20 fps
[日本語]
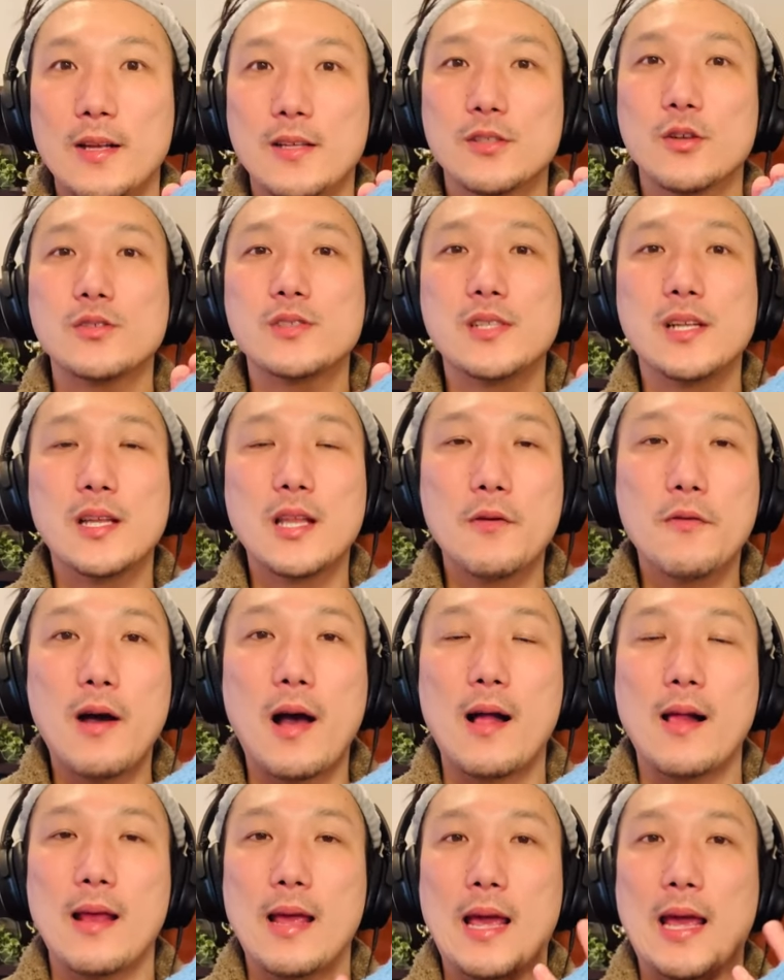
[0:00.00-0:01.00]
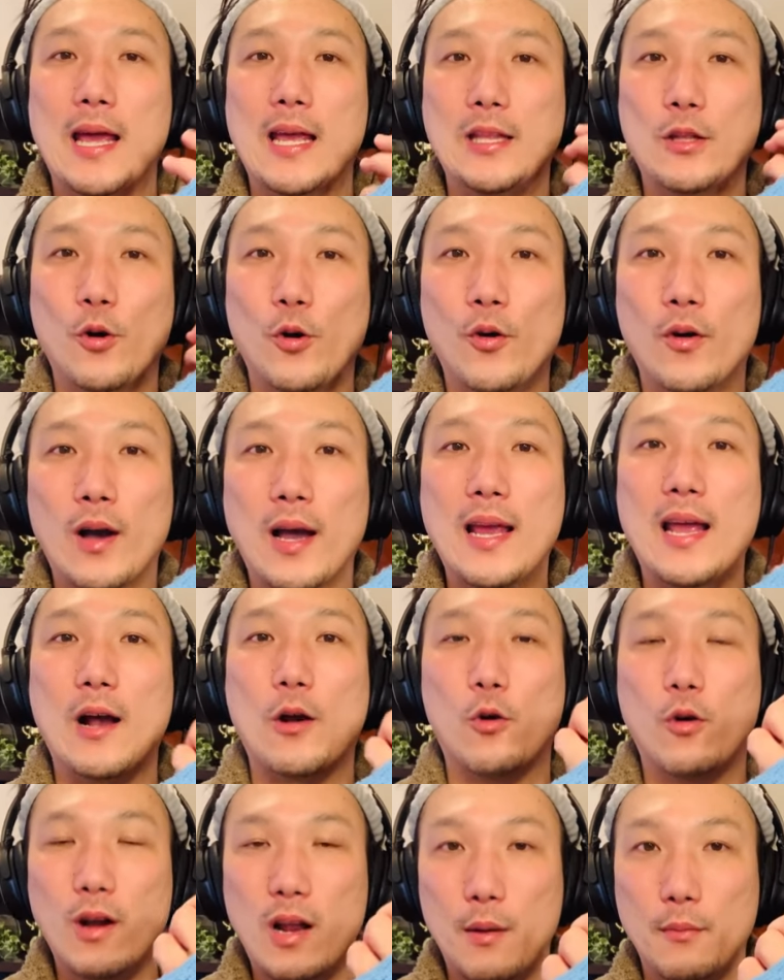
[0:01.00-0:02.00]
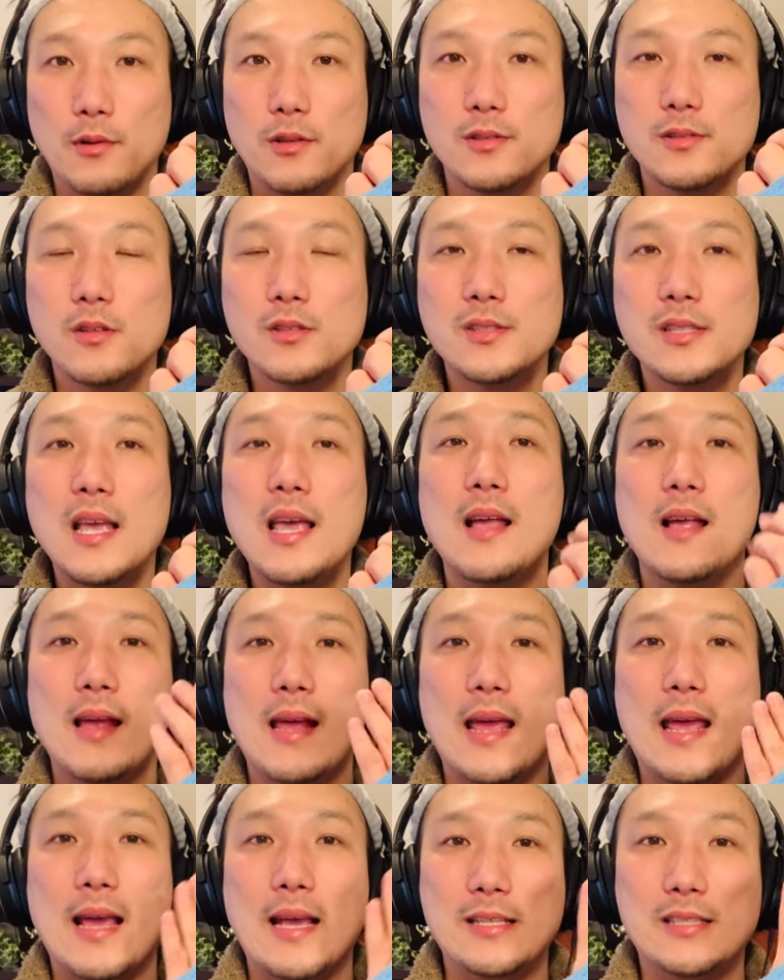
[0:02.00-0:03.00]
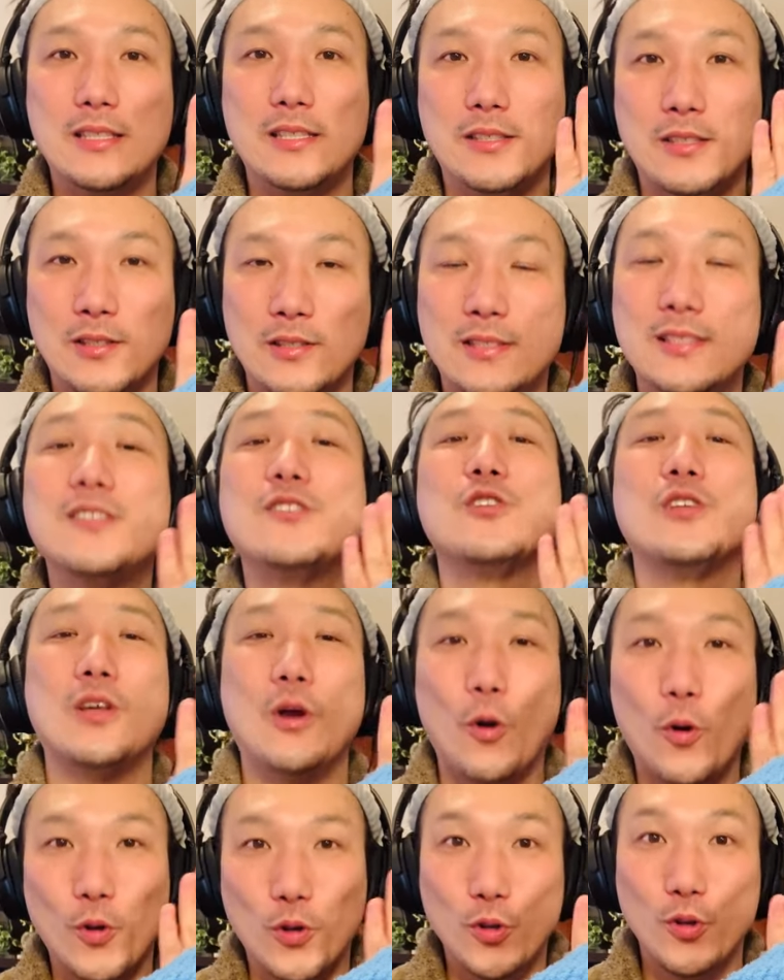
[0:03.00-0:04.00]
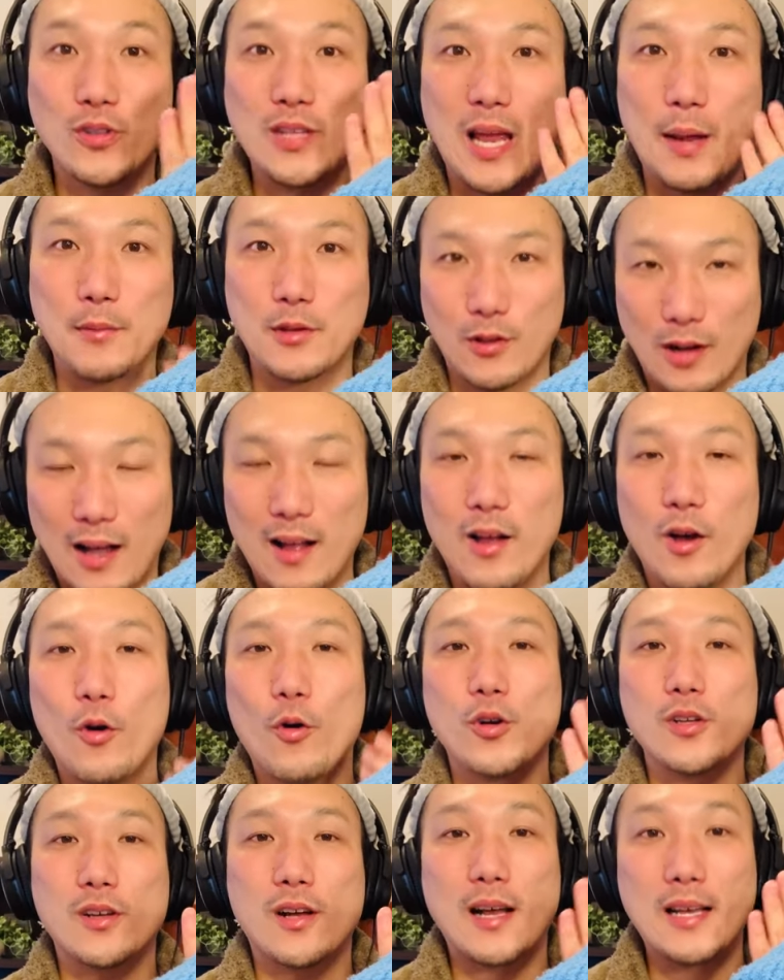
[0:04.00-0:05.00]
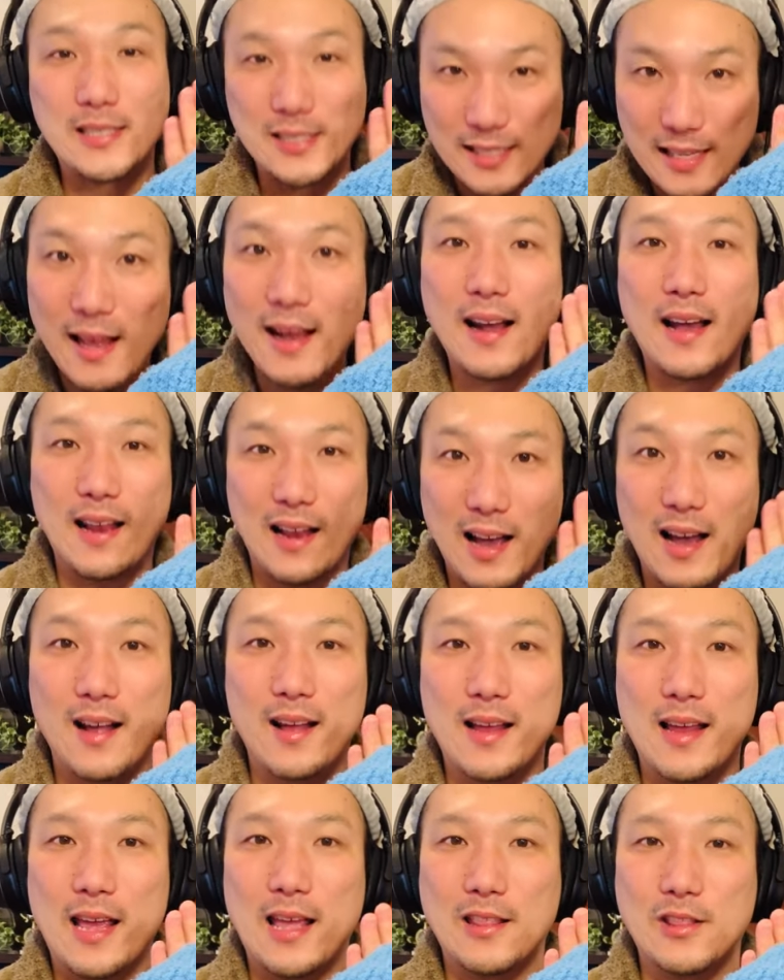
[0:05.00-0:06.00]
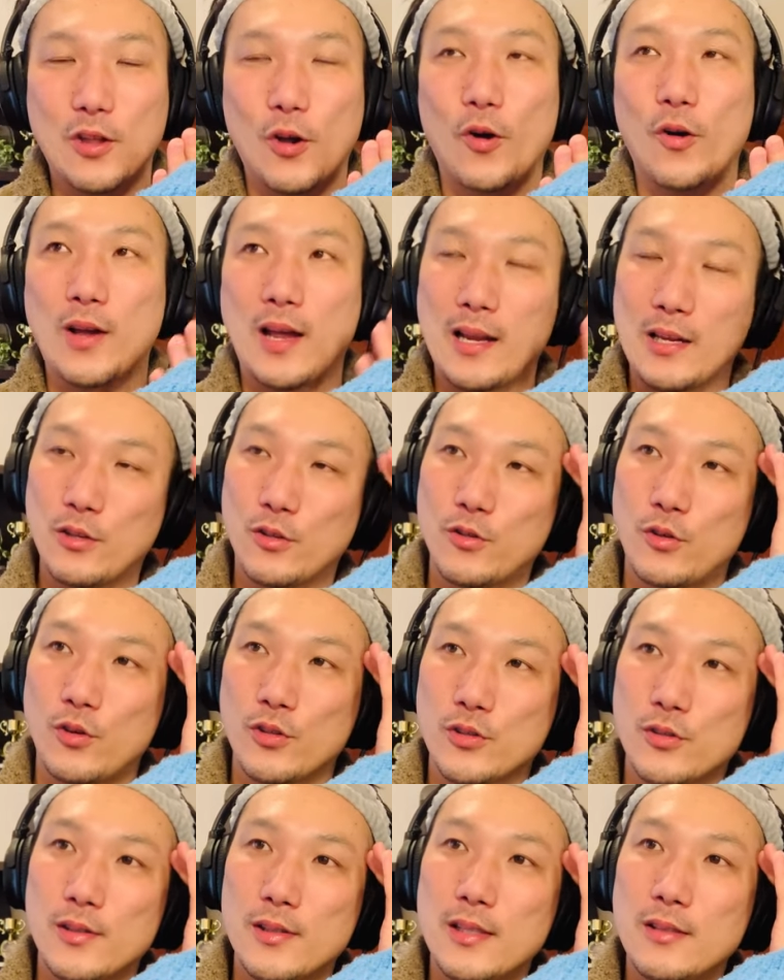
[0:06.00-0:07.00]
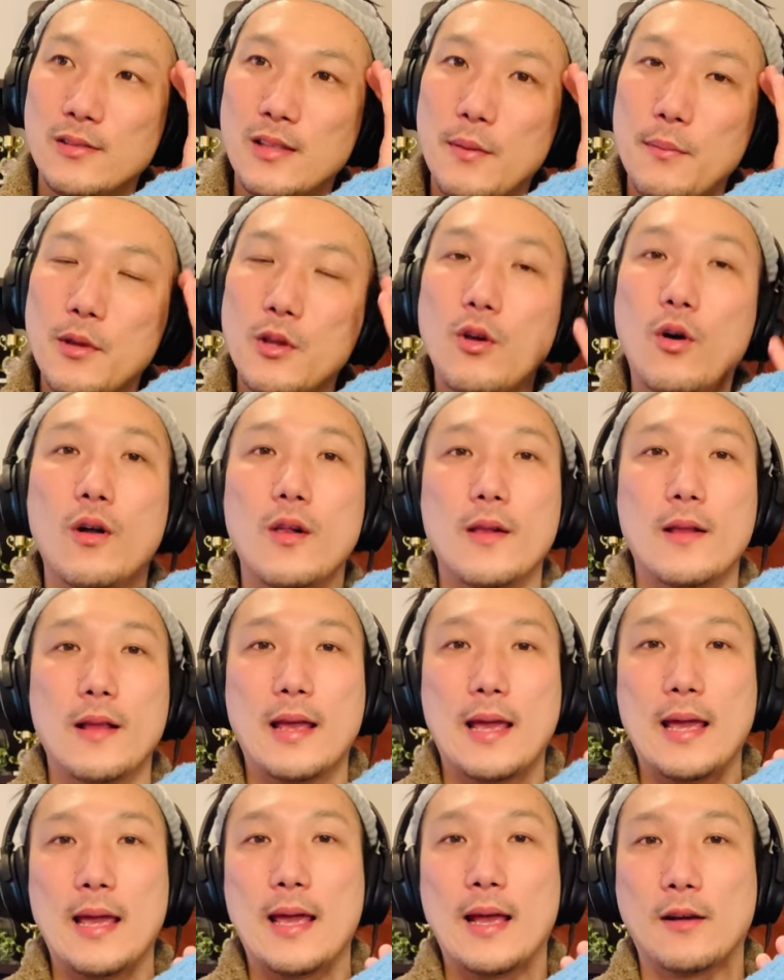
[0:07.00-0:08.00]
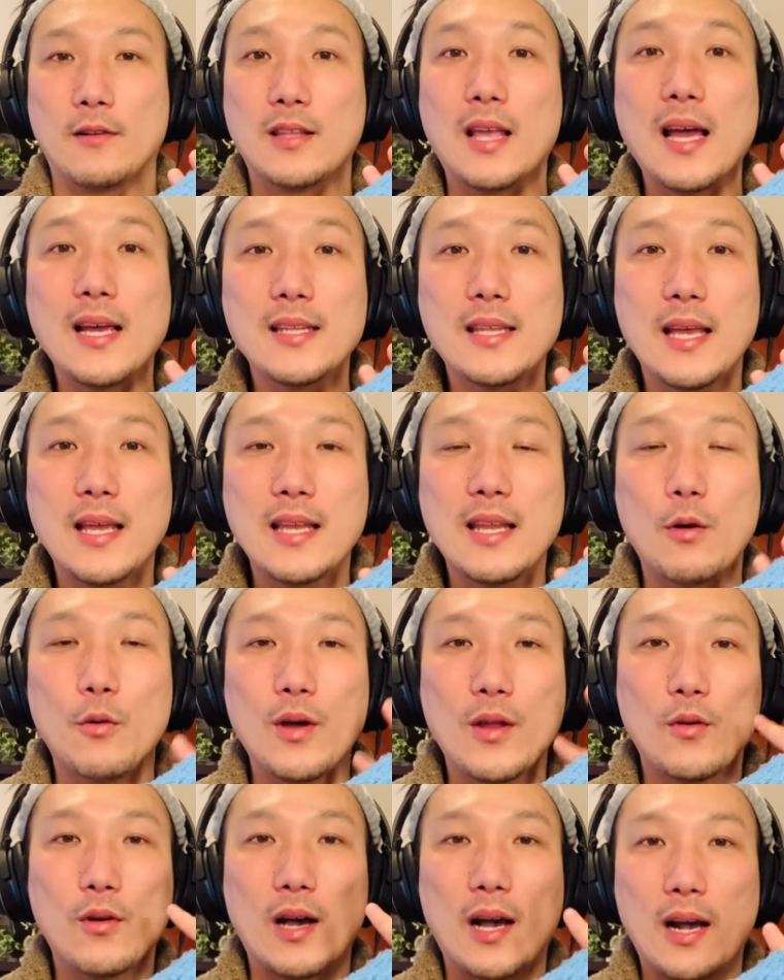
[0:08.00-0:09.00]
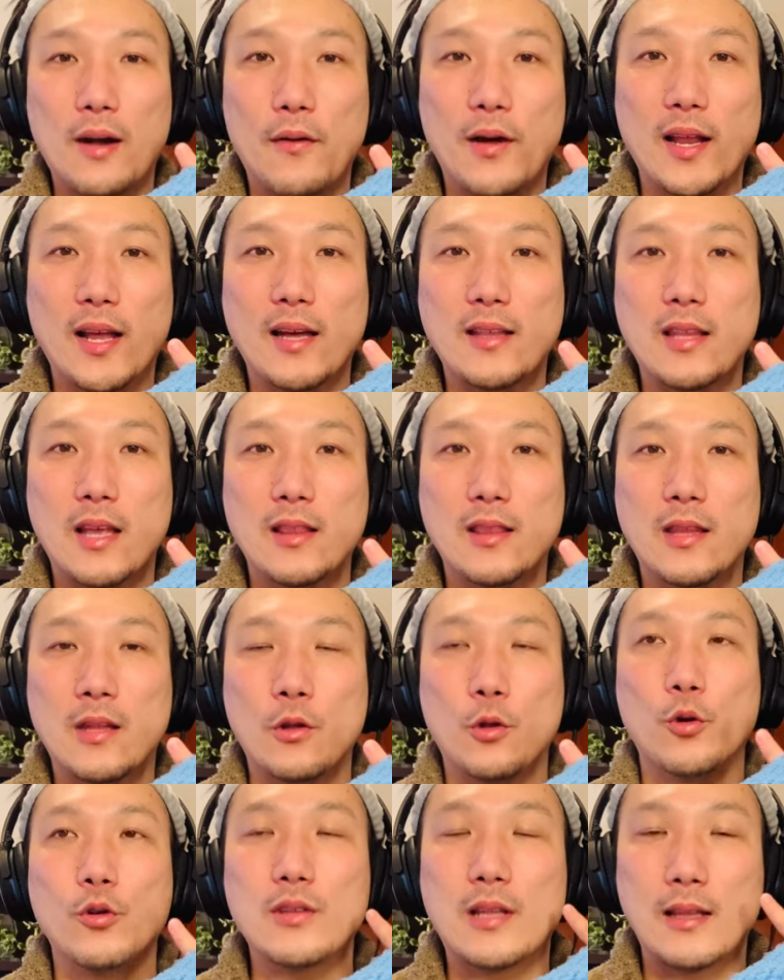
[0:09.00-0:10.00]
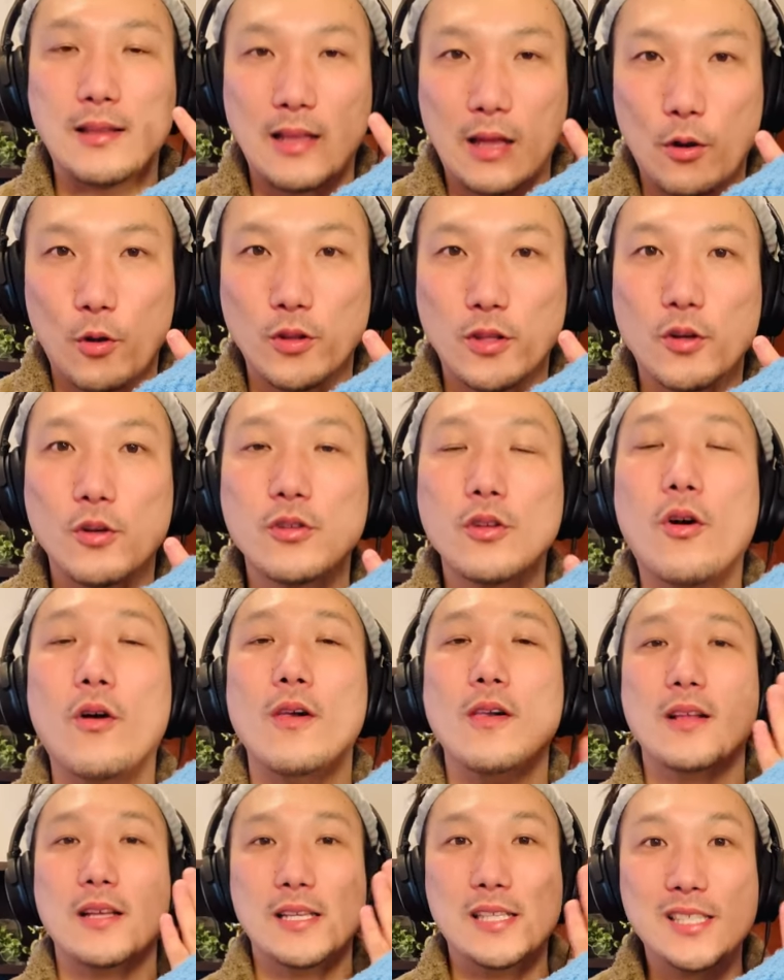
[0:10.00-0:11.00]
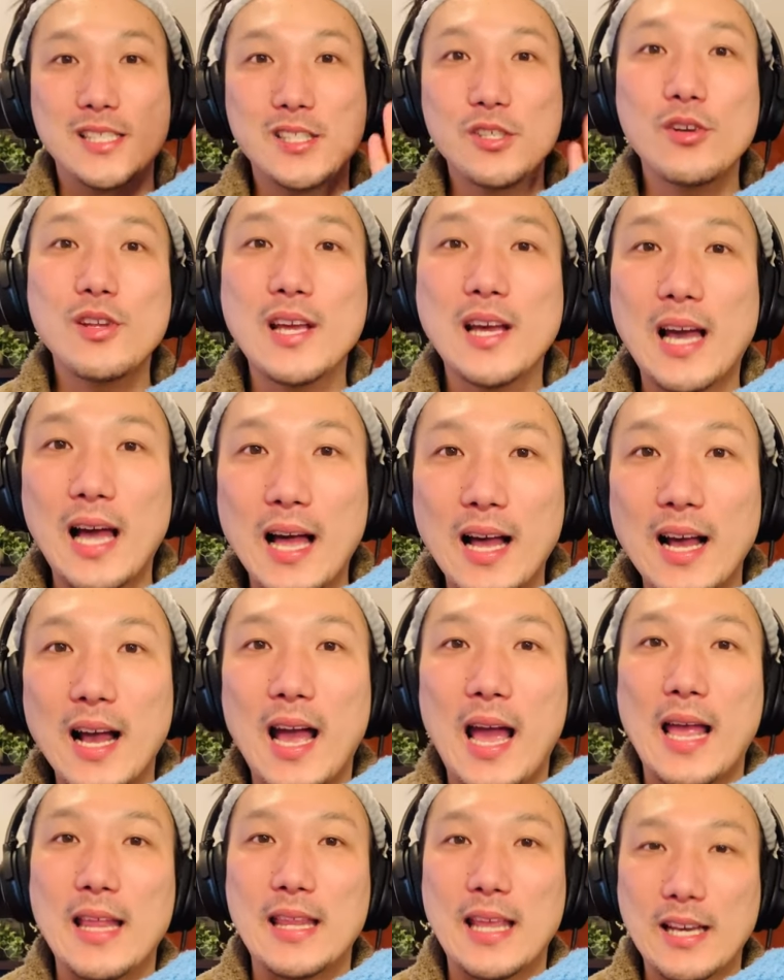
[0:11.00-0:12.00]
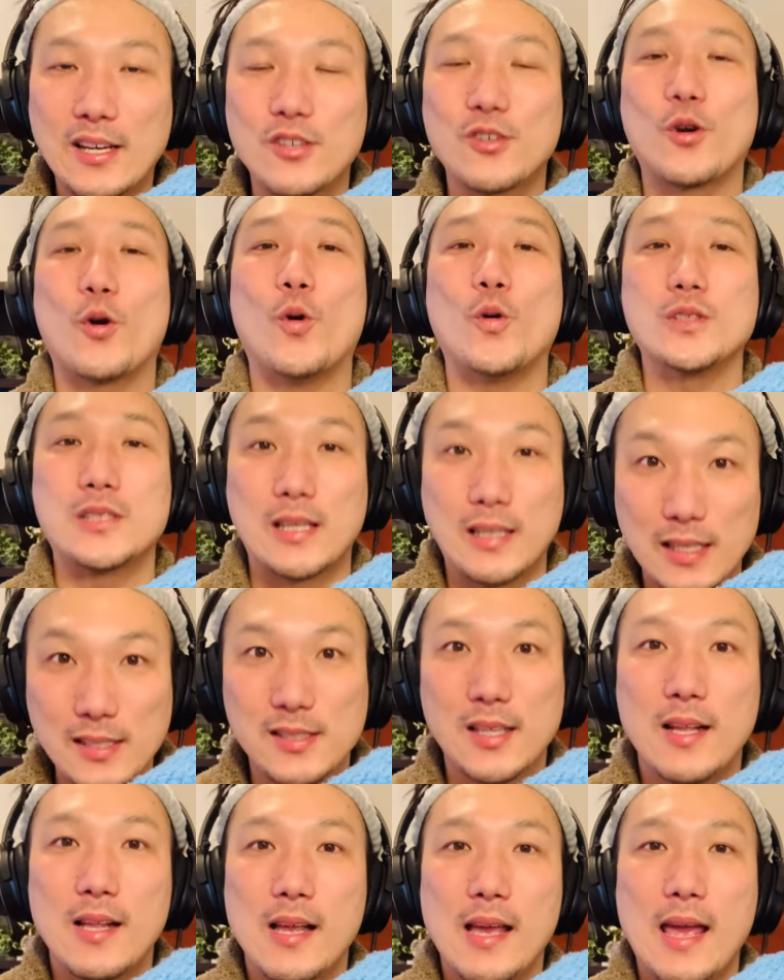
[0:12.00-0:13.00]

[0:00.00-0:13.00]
そちらでは、えー、動画やコラボそして、えー、質, 質疑応答タイムとかをしながら、えっと、やり抜く子を育てるための、えー、具体的な親の関わり方ってどうなんだろうってことを一緒に考えていく講座です。